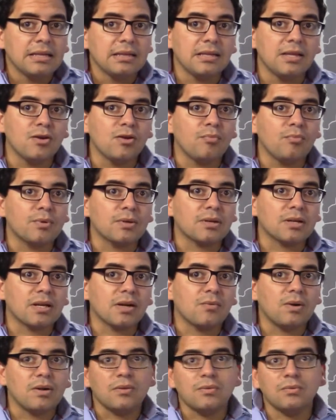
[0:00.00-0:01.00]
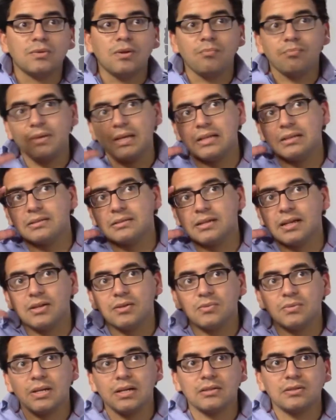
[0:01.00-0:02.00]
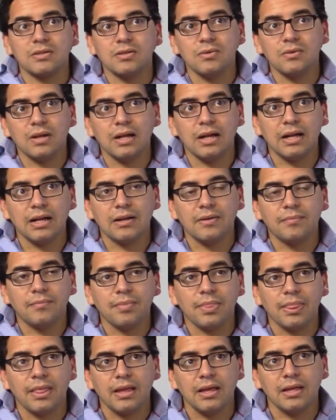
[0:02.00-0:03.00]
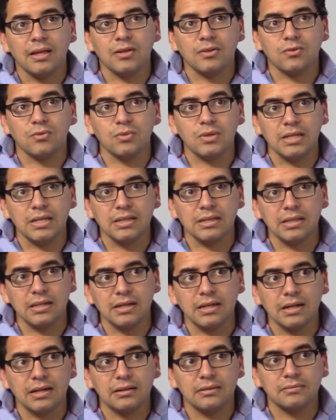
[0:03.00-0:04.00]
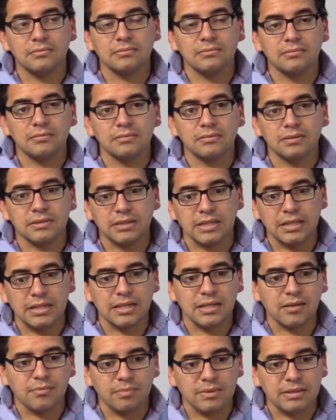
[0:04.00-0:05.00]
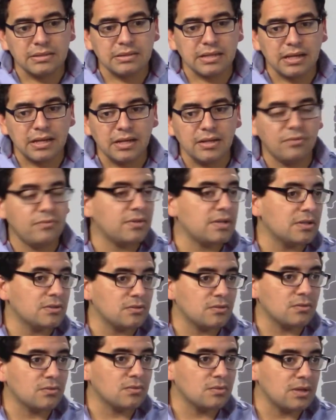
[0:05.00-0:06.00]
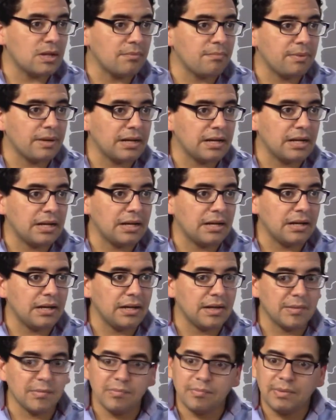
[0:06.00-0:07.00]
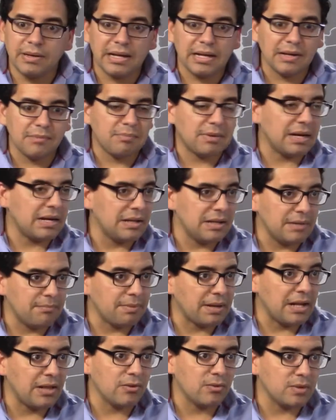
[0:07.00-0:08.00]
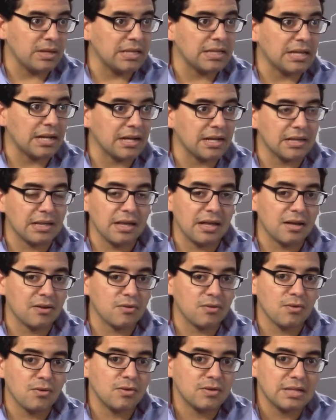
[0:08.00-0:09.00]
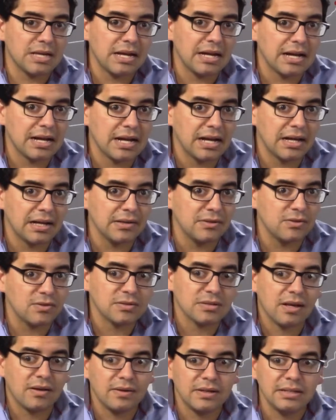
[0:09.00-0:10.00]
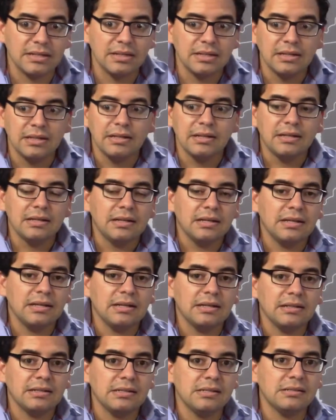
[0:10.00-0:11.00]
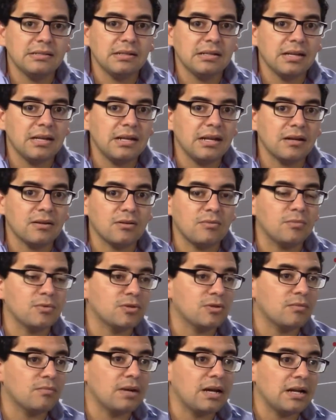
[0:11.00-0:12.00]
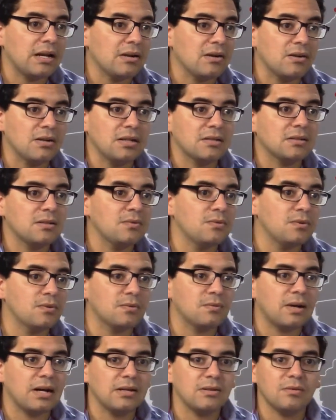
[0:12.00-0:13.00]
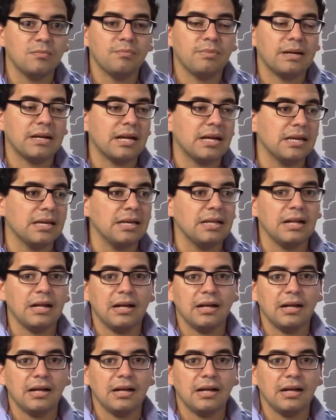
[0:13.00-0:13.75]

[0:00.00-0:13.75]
Digo porque cuando uno piensa en una ciudad eh, turística, tiene que pensar en infraestructura para, para, el, turista que llega. Yo digo, llega acá y no sabe eh, ni siquiera cómo tomar el colectivo urbano para ir,